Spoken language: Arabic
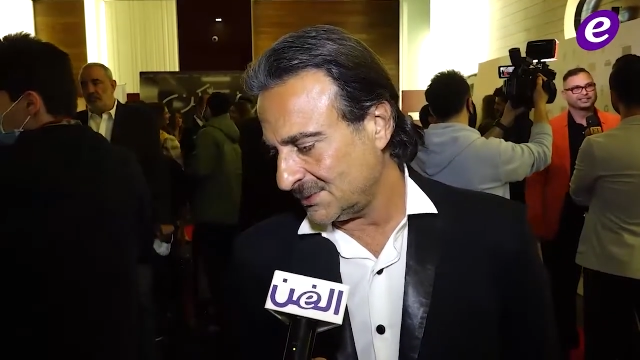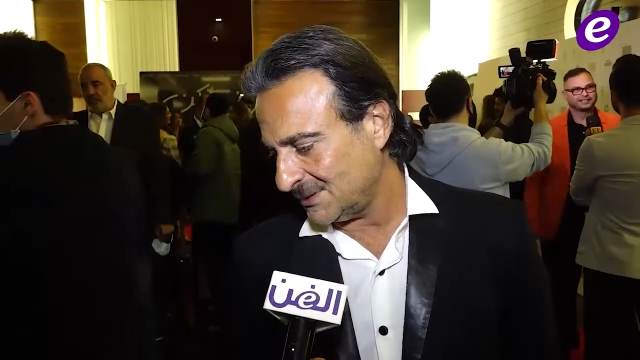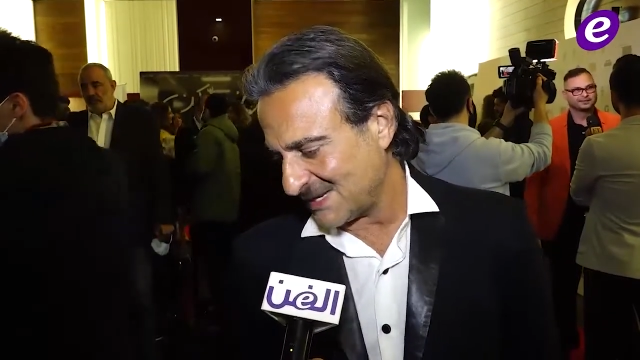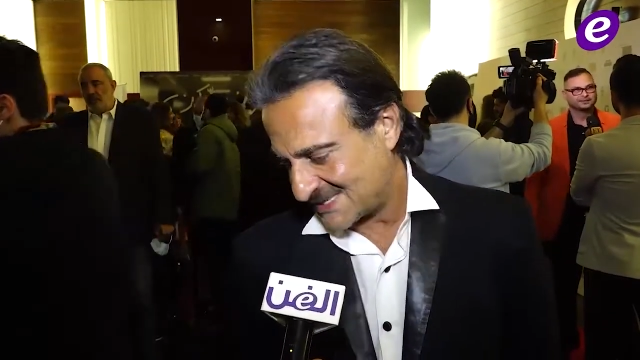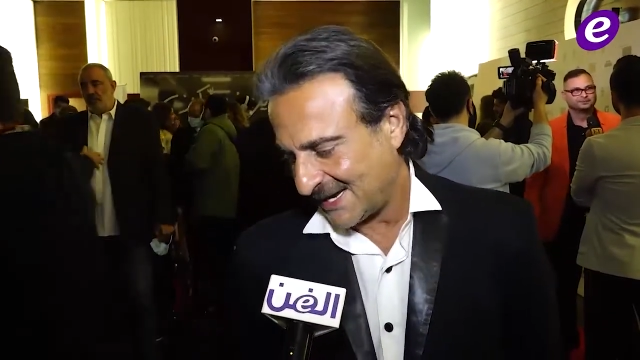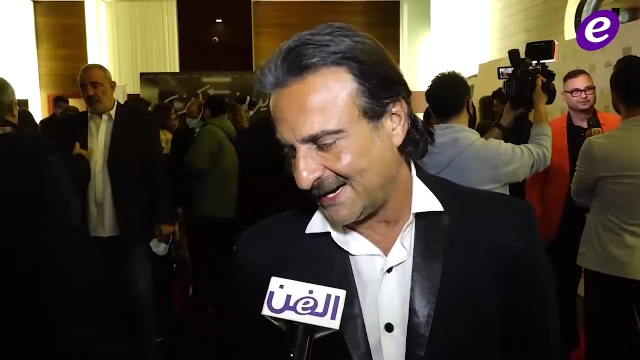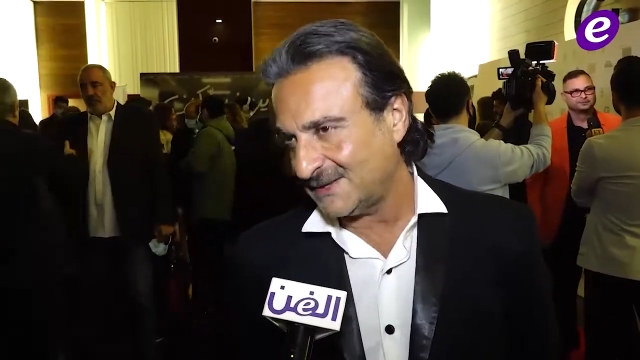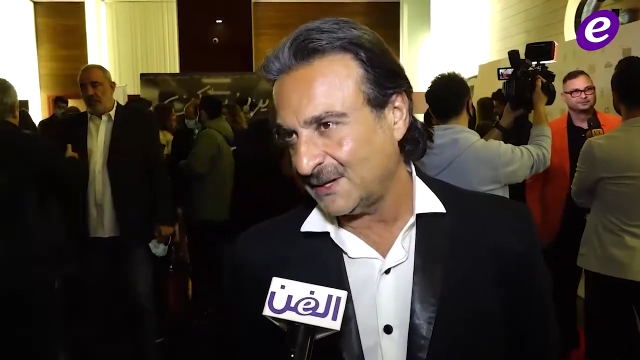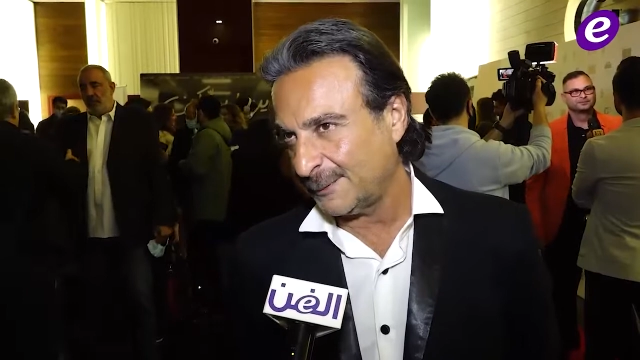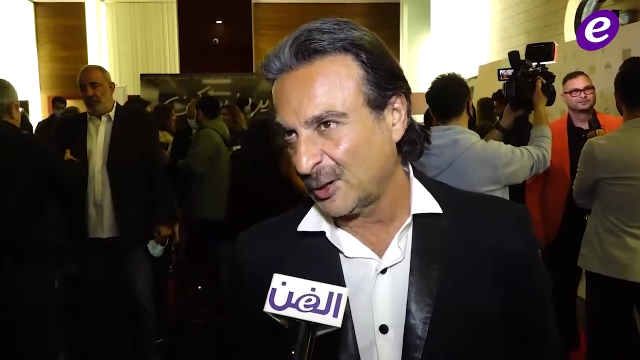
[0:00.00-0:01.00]
مسرحيه
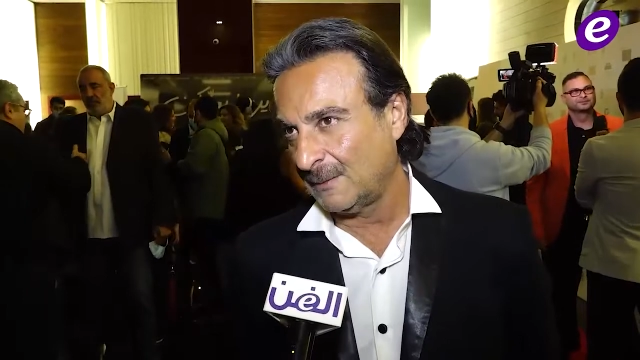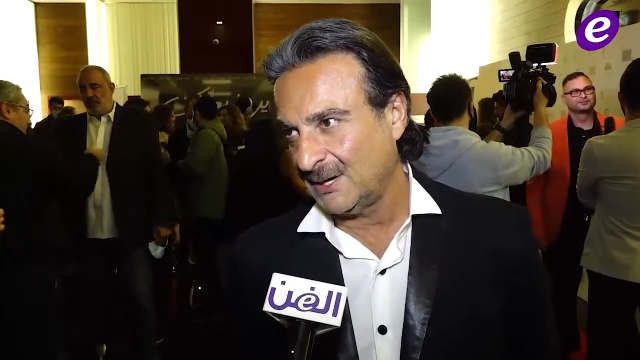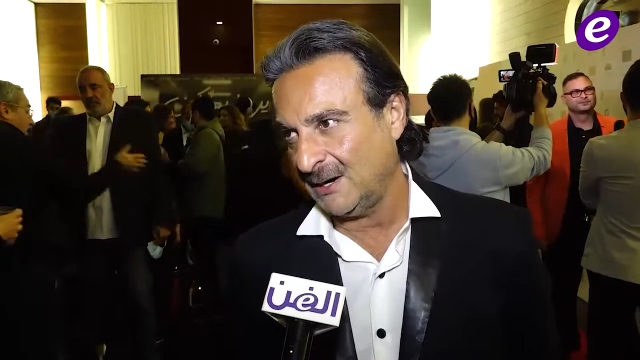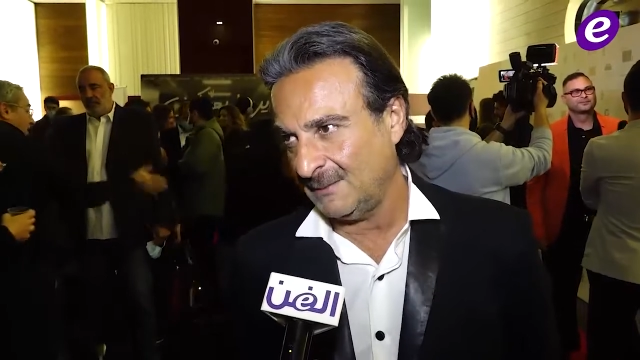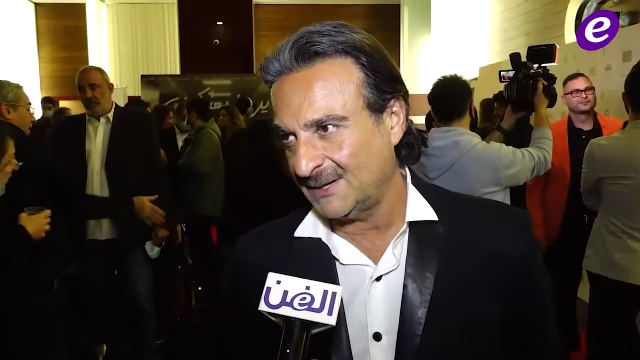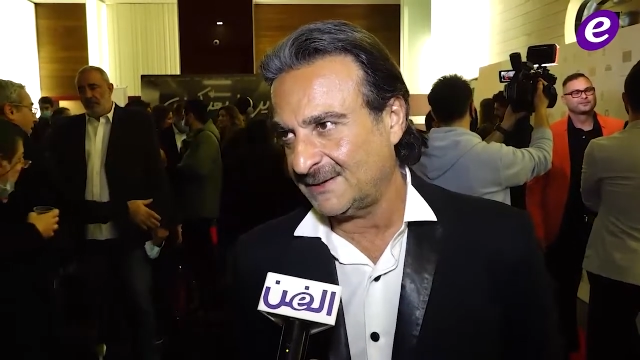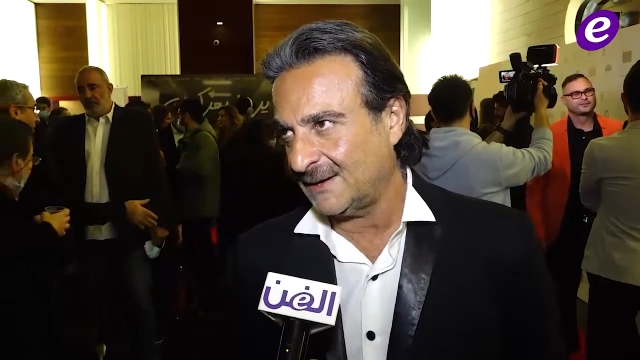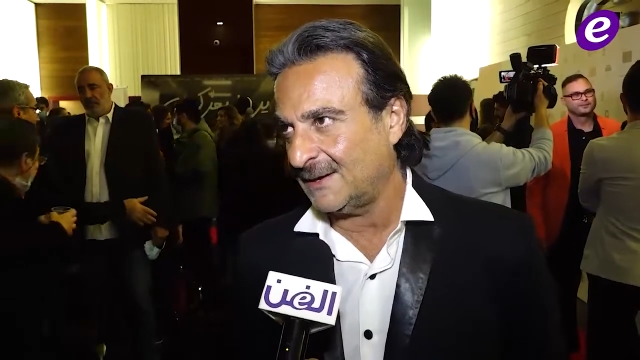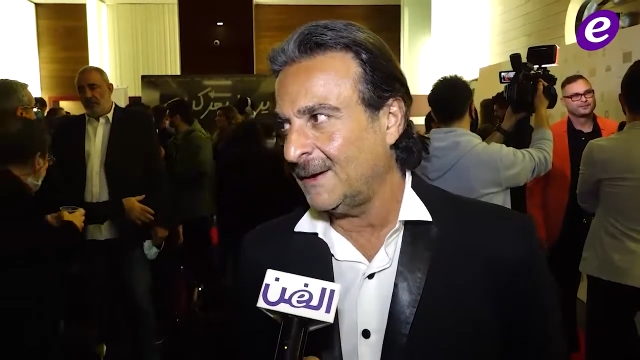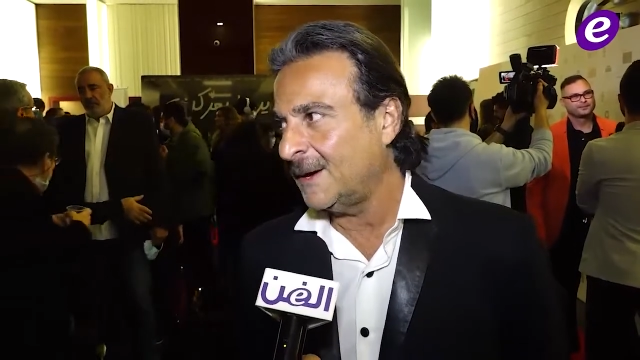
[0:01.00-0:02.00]
دبلوم اللي
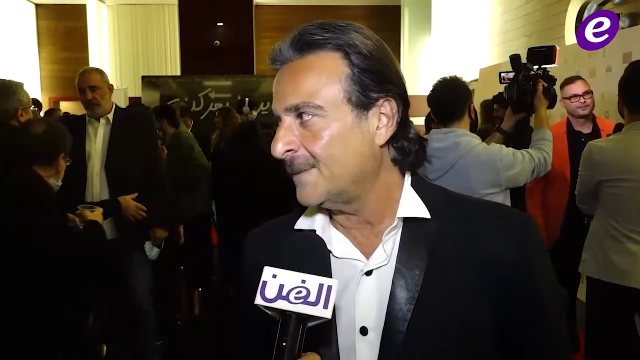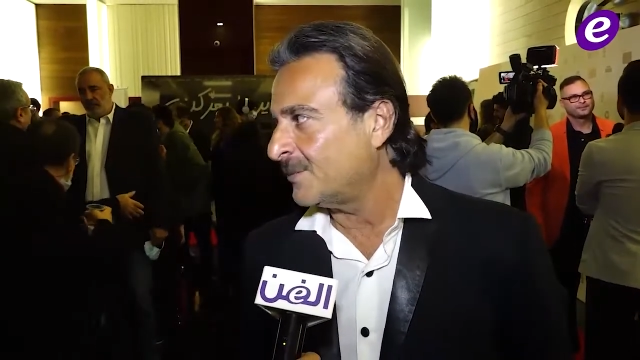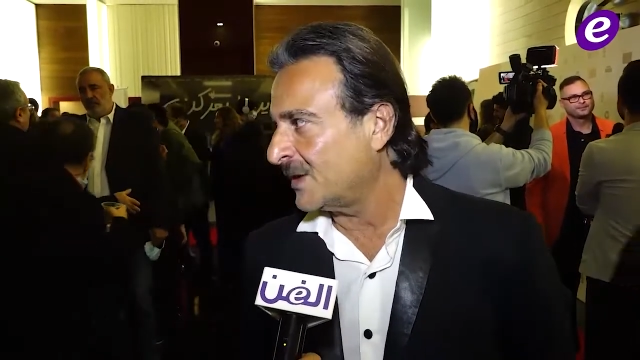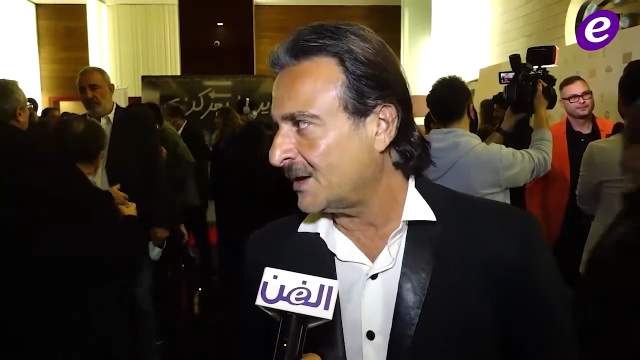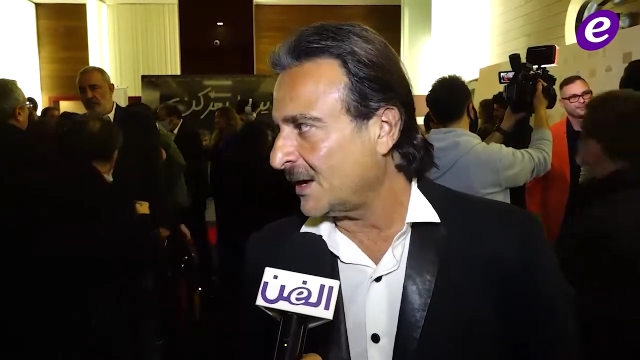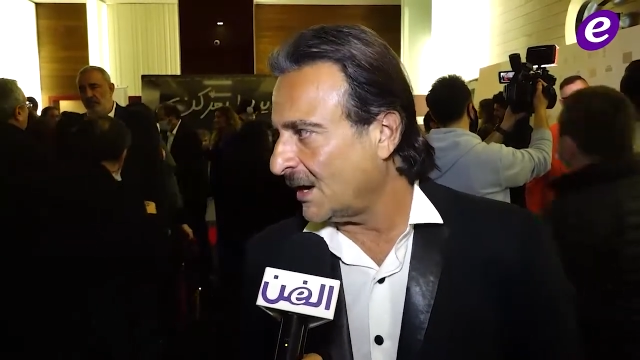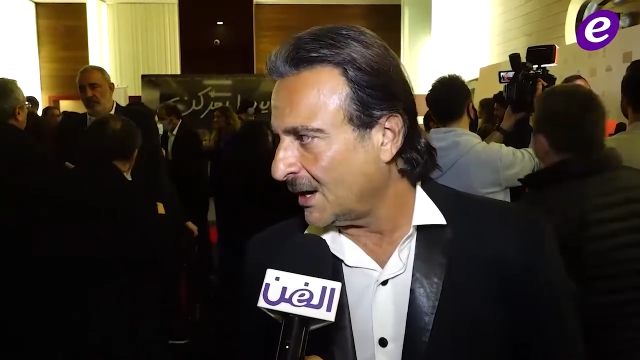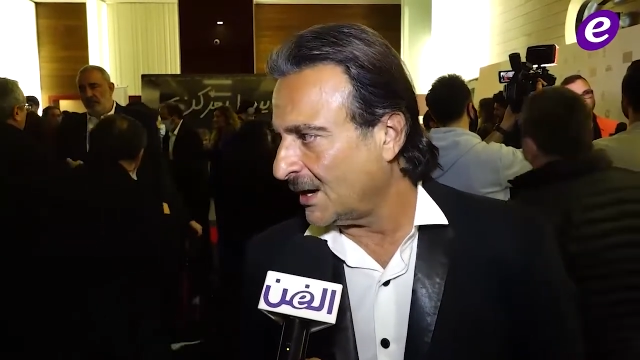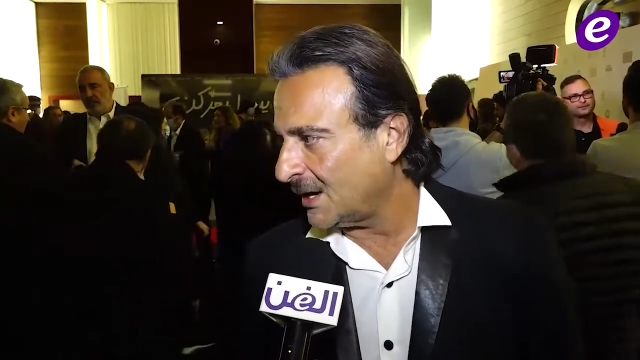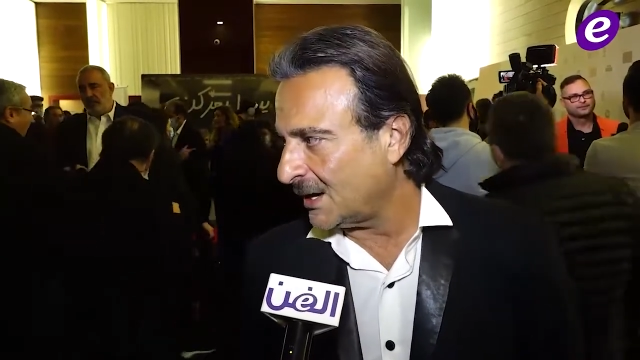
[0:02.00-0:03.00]
عملتها
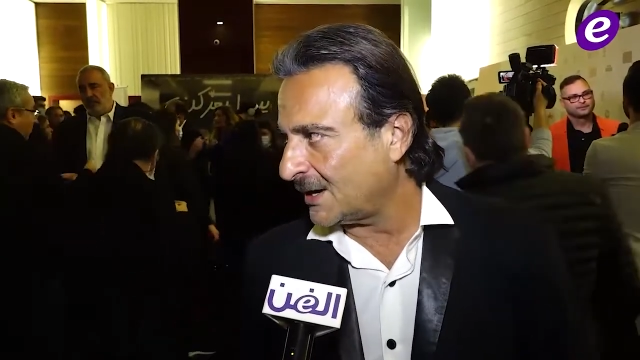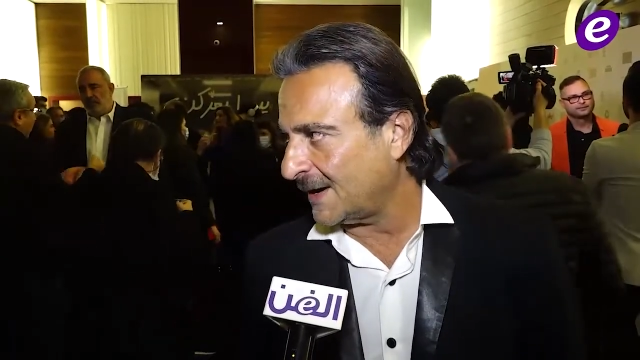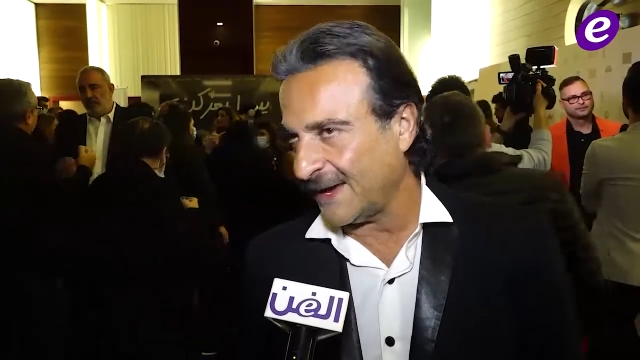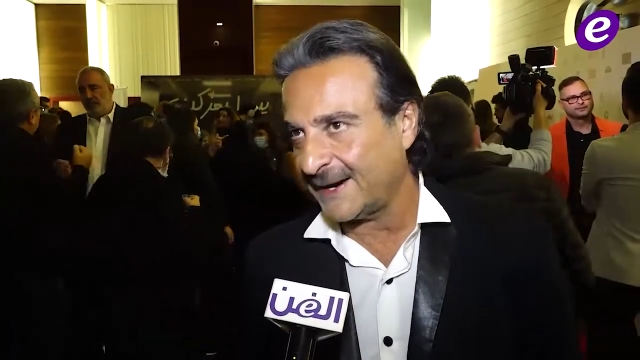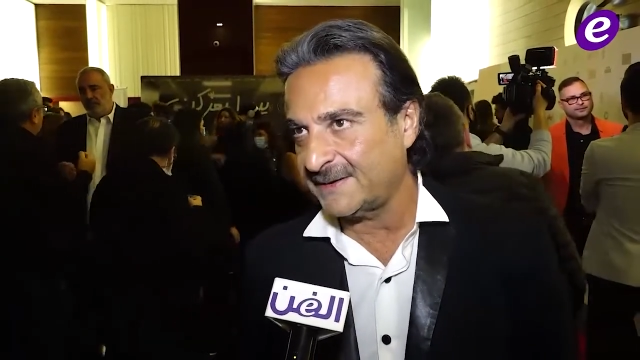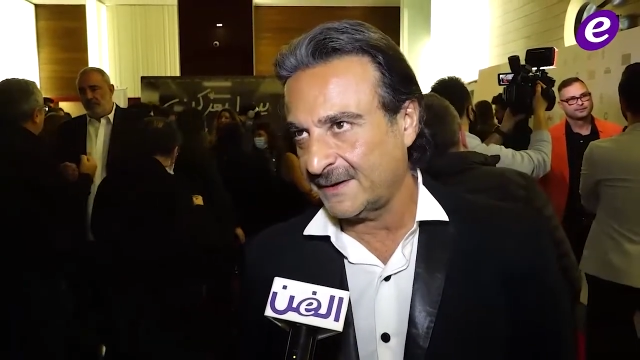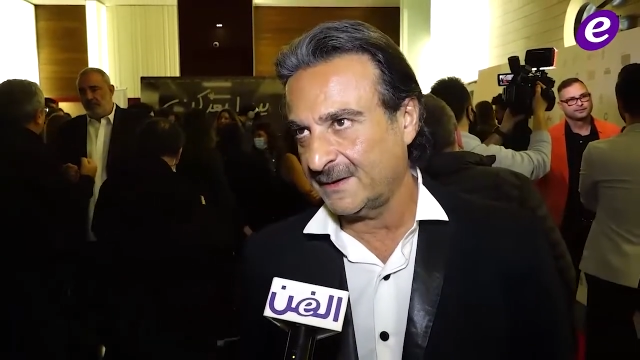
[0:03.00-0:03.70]
ككاركتر